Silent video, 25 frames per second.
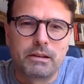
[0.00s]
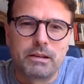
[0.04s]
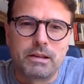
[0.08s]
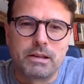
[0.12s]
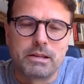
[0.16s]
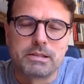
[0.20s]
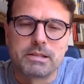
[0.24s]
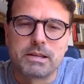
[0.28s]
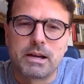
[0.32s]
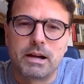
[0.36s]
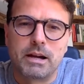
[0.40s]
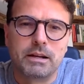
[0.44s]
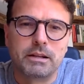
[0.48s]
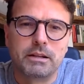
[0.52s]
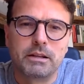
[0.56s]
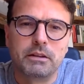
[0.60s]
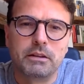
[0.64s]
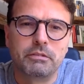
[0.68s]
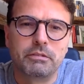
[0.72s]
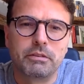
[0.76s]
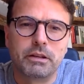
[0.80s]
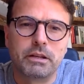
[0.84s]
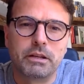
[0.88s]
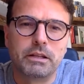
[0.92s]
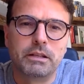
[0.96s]
Das halte
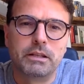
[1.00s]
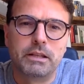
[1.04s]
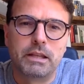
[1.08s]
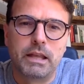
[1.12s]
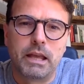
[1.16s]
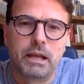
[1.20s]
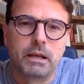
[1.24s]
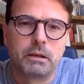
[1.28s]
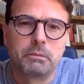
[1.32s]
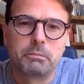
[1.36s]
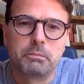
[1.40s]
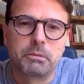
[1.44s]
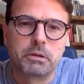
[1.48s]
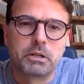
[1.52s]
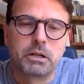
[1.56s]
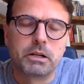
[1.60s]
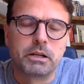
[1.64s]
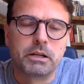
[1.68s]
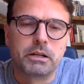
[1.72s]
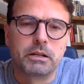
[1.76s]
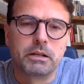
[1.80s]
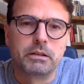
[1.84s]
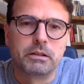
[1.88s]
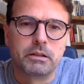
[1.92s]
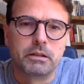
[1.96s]
ich für eine denkbar
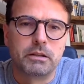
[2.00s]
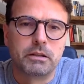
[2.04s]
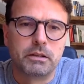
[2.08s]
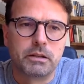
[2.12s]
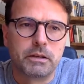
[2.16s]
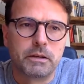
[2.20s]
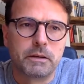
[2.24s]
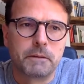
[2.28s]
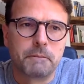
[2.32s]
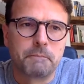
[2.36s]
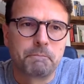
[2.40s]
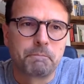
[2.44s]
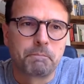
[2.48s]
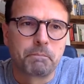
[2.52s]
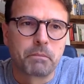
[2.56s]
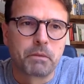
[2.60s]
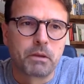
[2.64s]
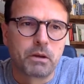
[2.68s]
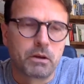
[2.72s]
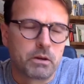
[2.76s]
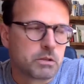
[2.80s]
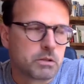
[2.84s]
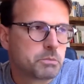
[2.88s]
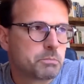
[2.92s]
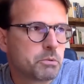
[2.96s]
schlechte Idee
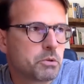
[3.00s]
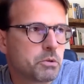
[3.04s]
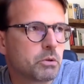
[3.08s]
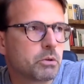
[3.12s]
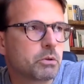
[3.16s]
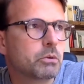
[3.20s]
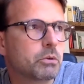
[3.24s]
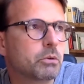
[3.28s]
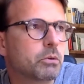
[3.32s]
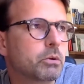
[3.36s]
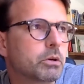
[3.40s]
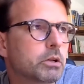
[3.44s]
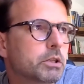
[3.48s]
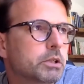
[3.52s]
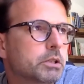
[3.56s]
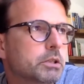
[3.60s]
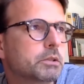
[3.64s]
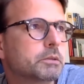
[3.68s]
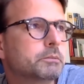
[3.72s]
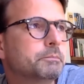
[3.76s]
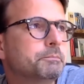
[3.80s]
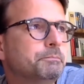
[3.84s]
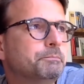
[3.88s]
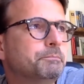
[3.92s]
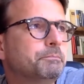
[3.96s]
aus
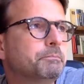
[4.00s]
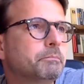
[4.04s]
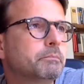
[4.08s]
psychologischen